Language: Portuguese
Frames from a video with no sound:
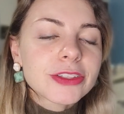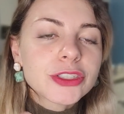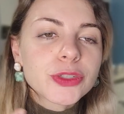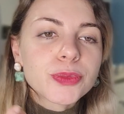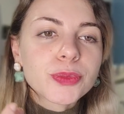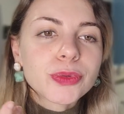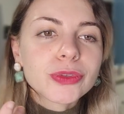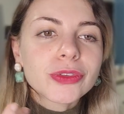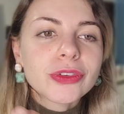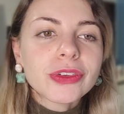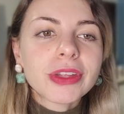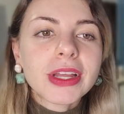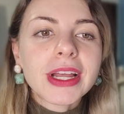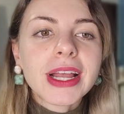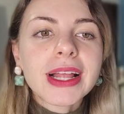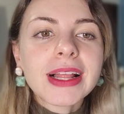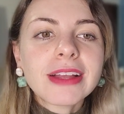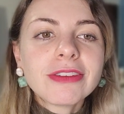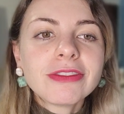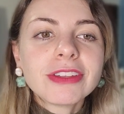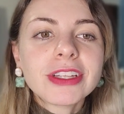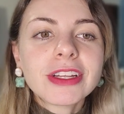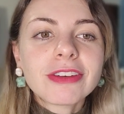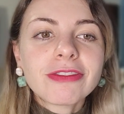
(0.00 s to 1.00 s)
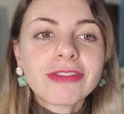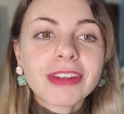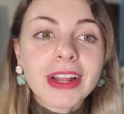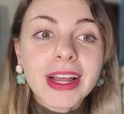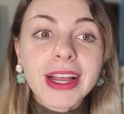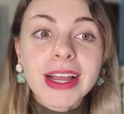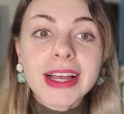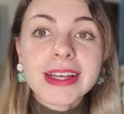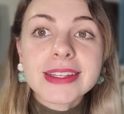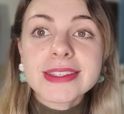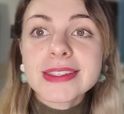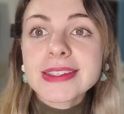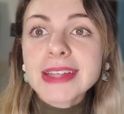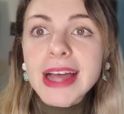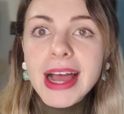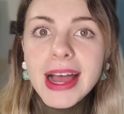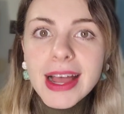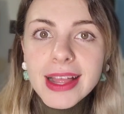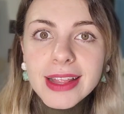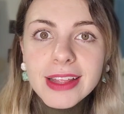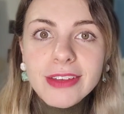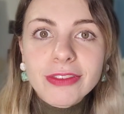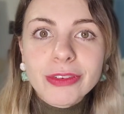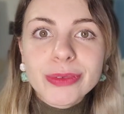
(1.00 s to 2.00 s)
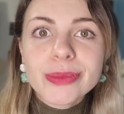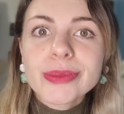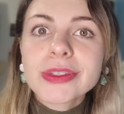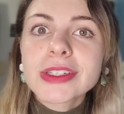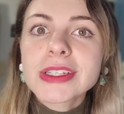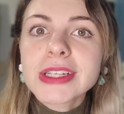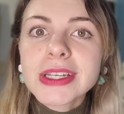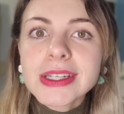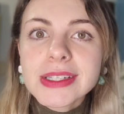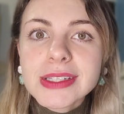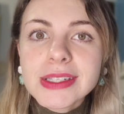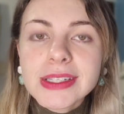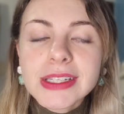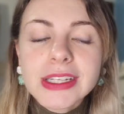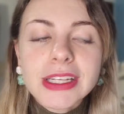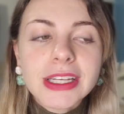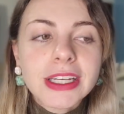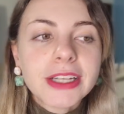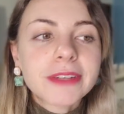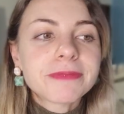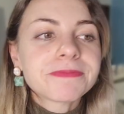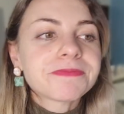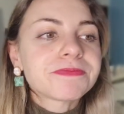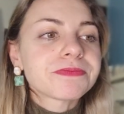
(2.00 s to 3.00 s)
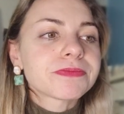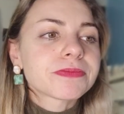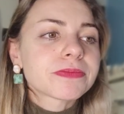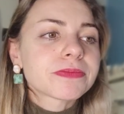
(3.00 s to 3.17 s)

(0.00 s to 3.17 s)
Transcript: Tipo, toda aquela vida fracassada, vamos dizer assim.